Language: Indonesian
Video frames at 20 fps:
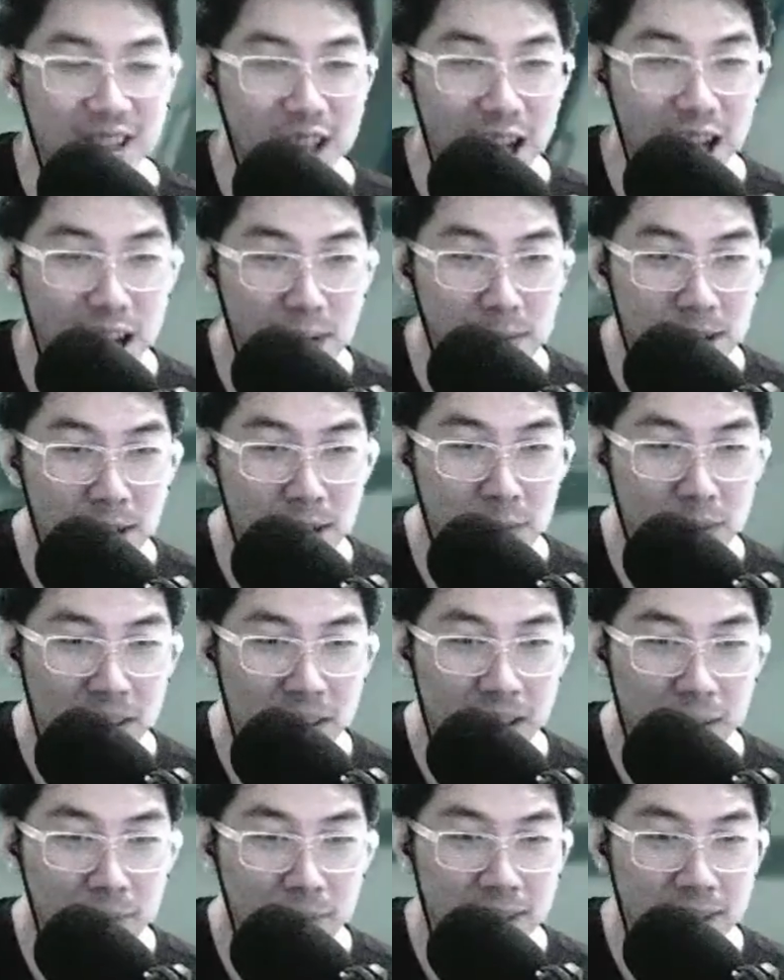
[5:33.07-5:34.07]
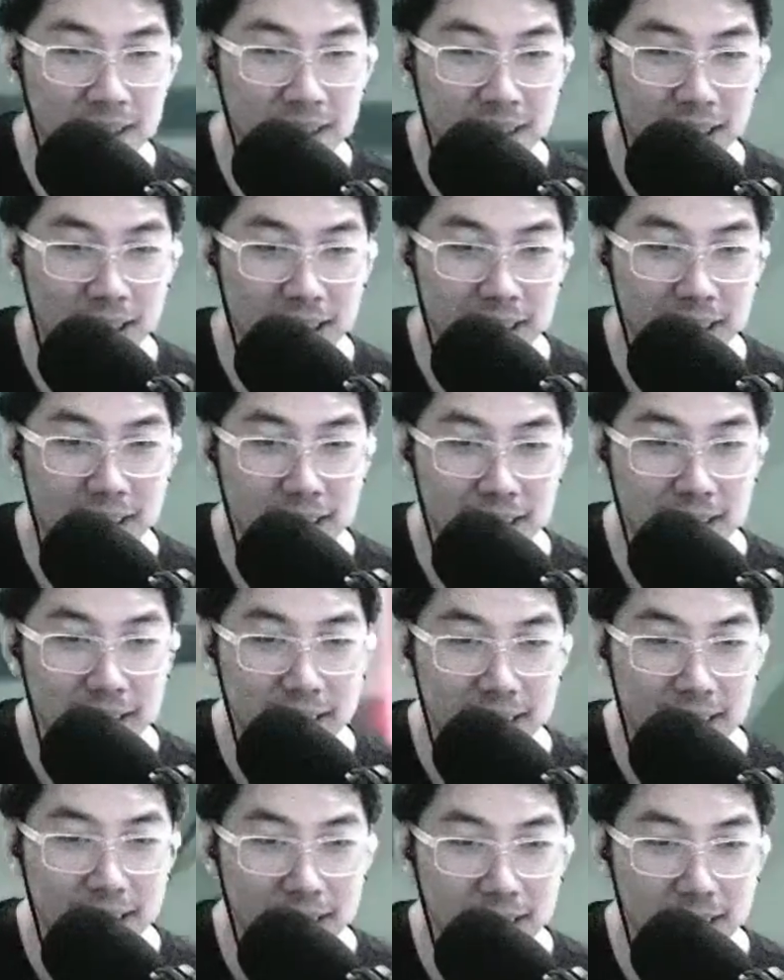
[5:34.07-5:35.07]
udah lama nggak main game action ya
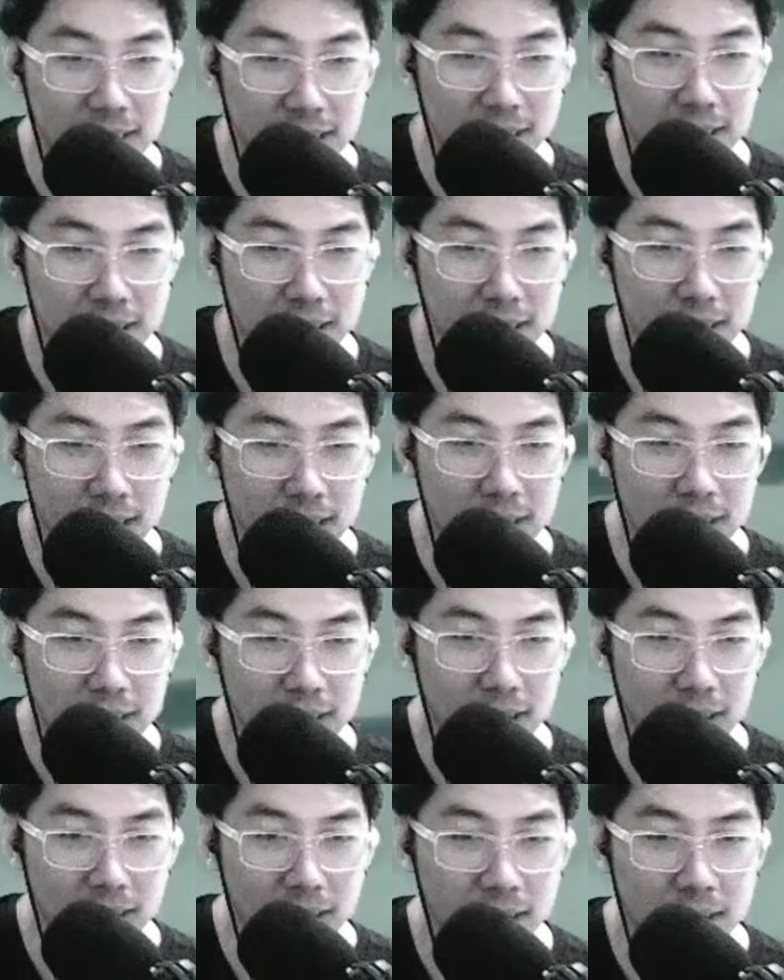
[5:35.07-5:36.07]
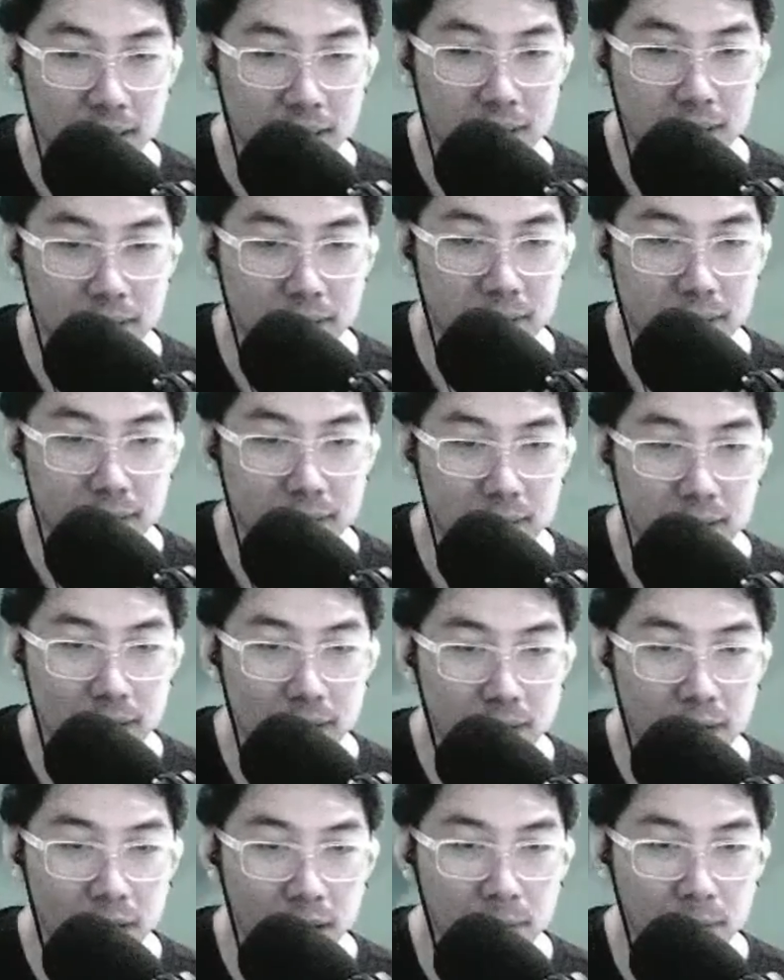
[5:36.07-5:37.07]
ayo ayo
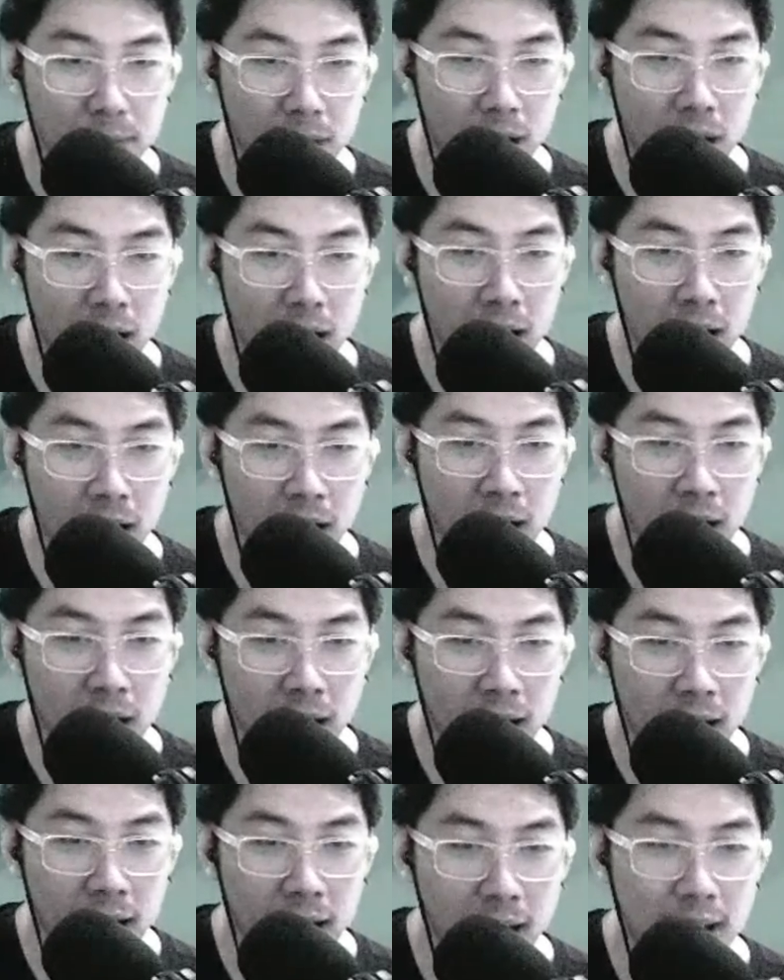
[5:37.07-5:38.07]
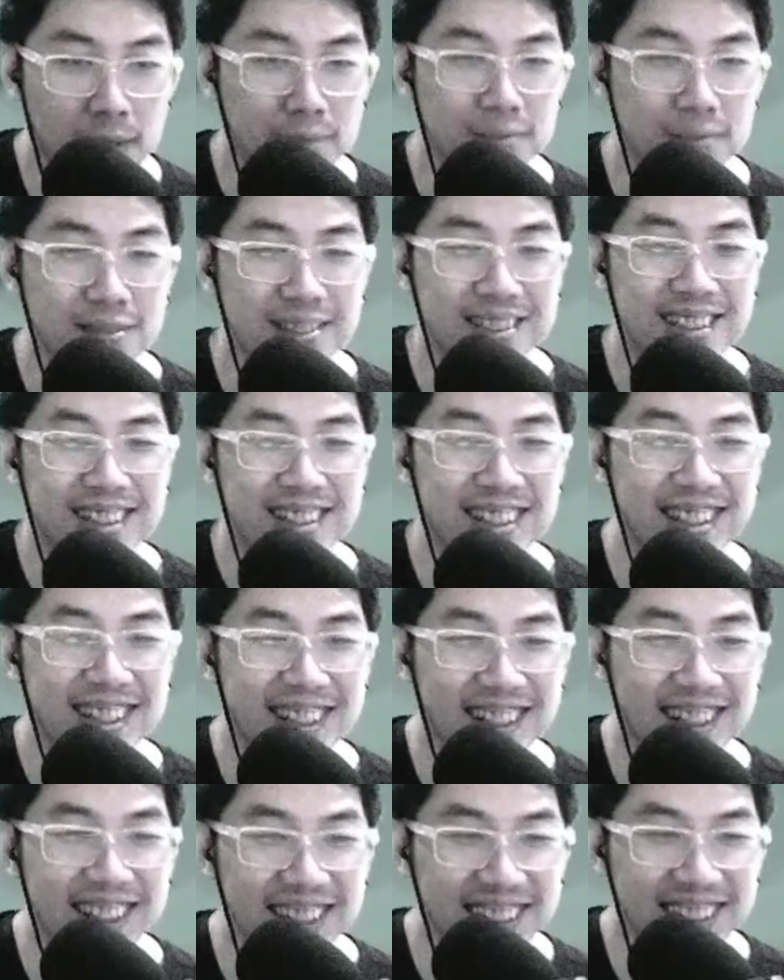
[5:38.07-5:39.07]
tembak
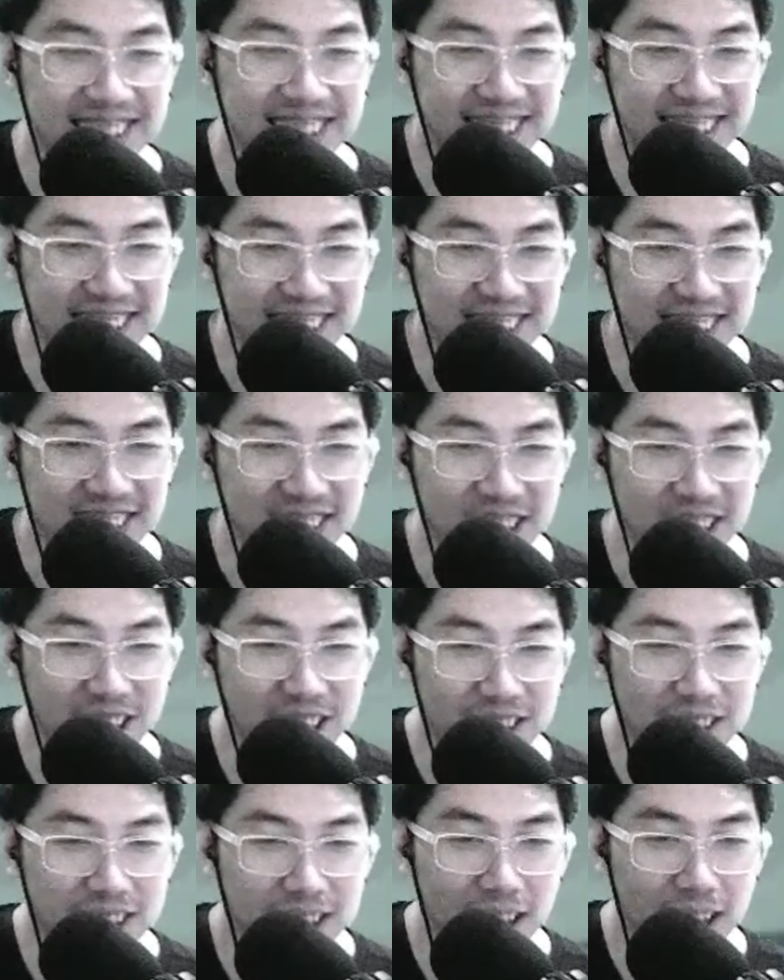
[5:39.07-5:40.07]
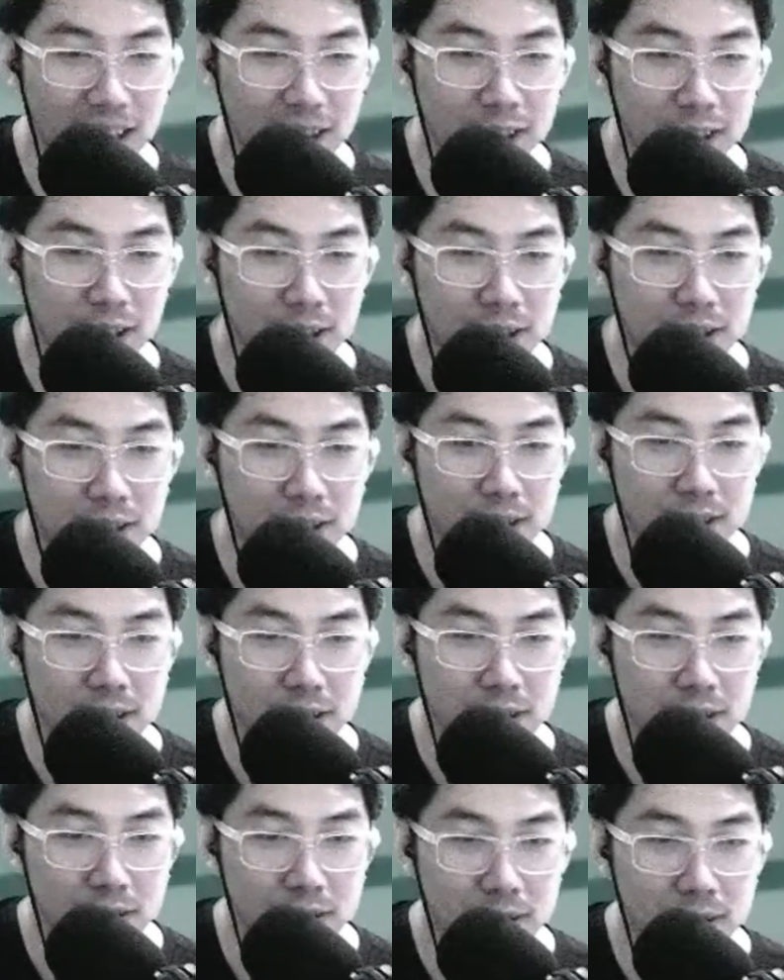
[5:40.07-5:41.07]
wih eh aduh duh
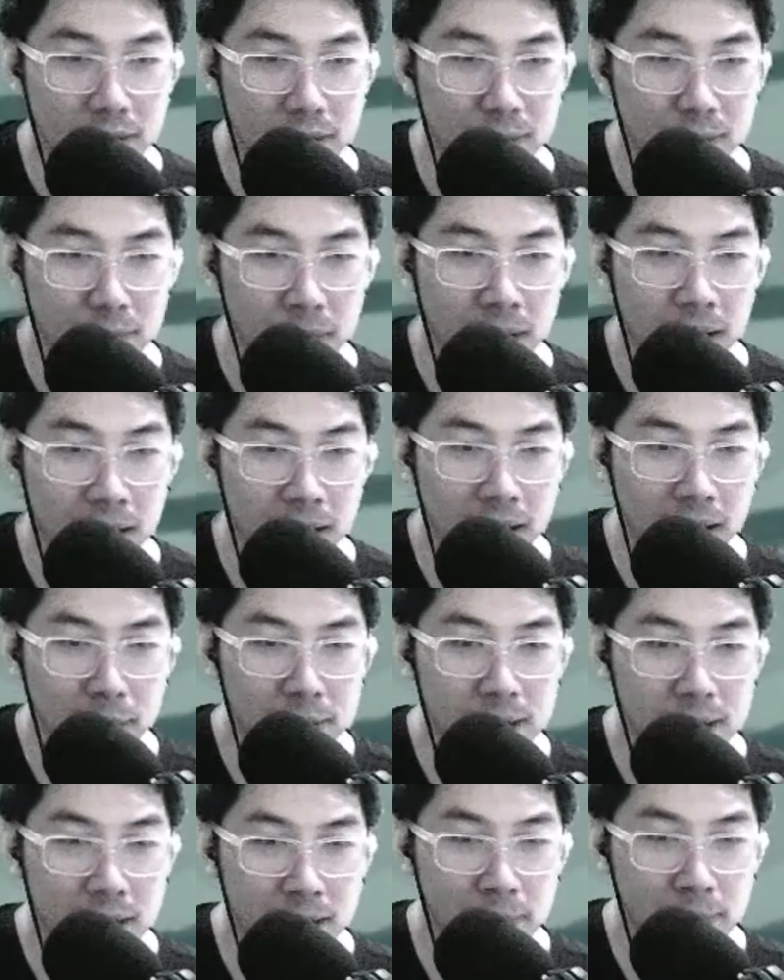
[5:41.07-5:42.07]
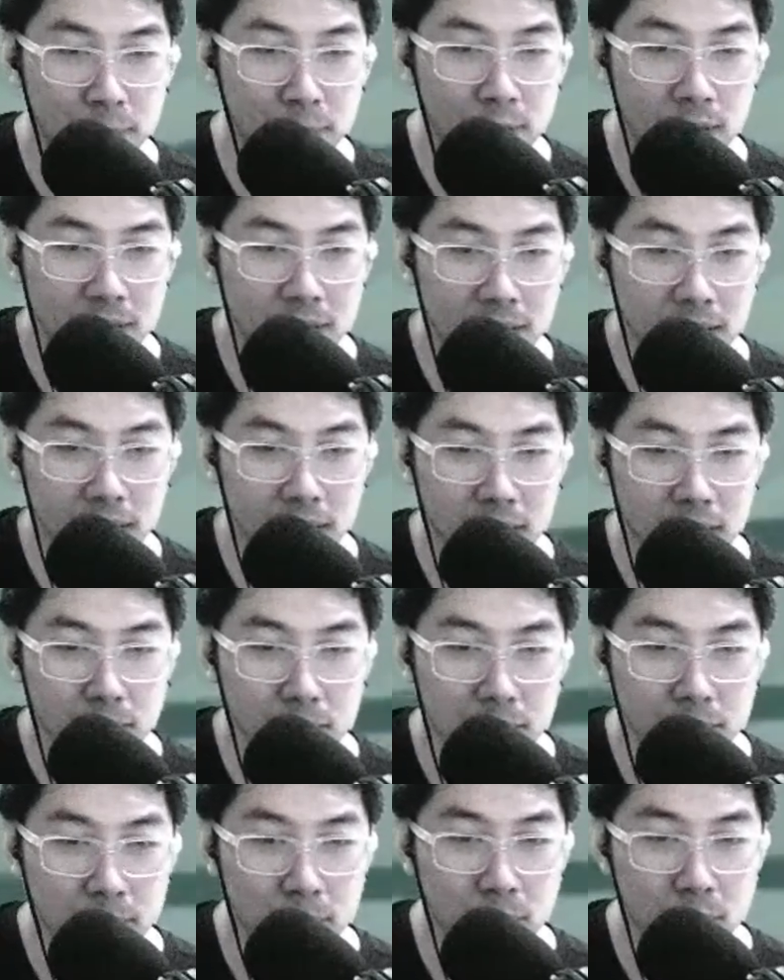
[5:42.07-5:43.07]
menghindar bisa nyemplung nggak sih kita
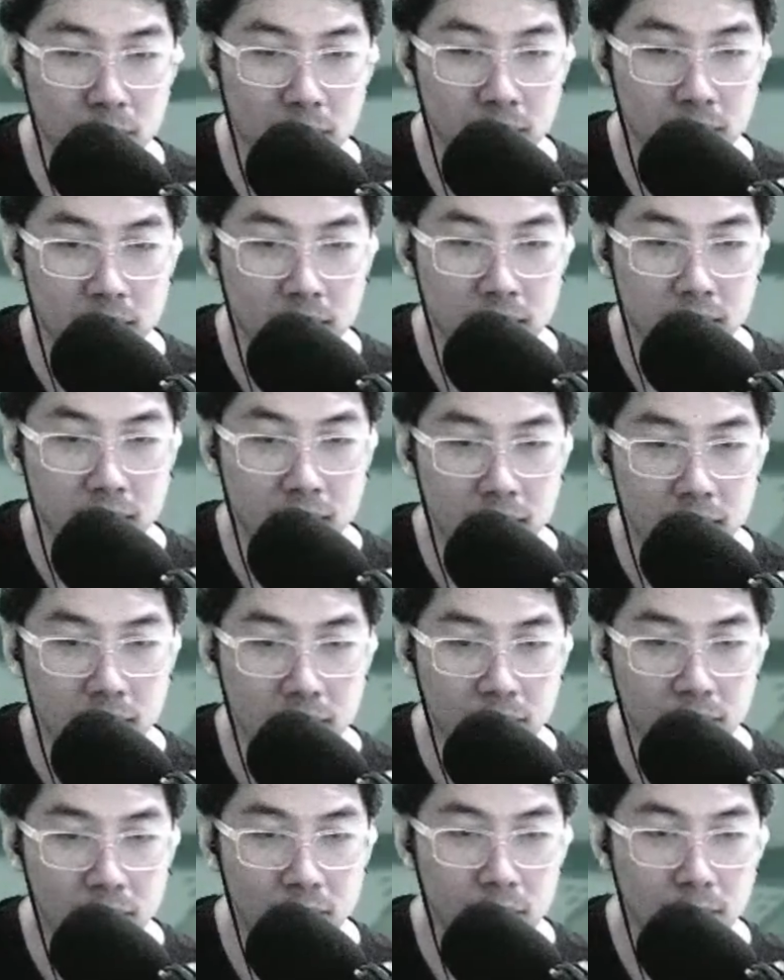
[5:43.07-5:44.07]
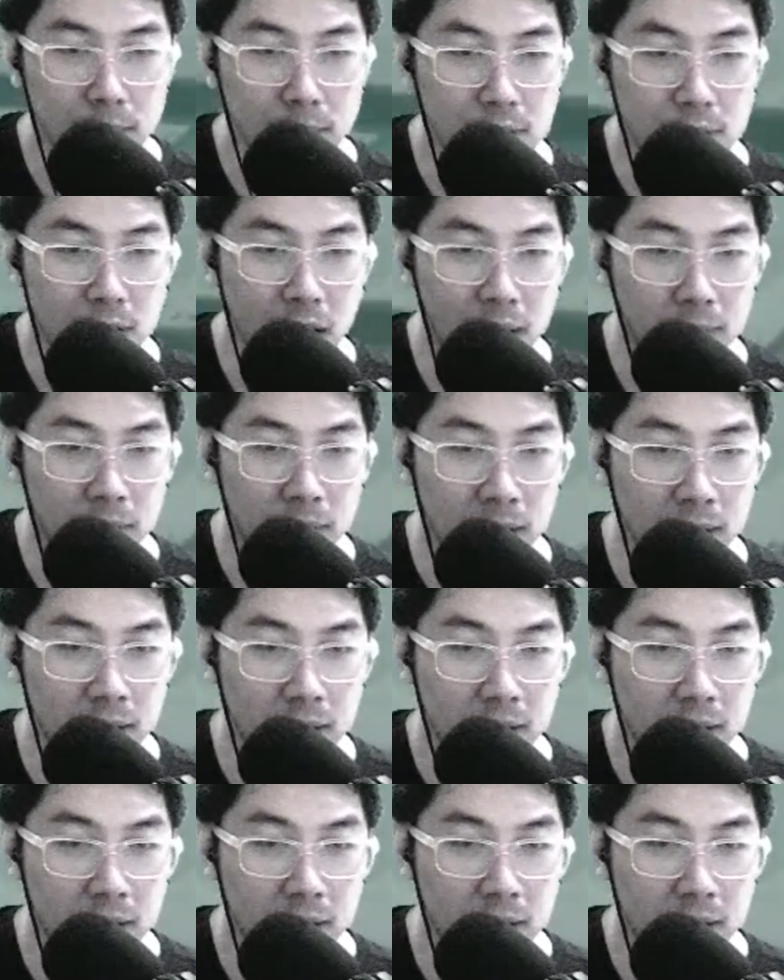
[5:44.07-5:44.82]
coba cemplungin oh nggak bisa aman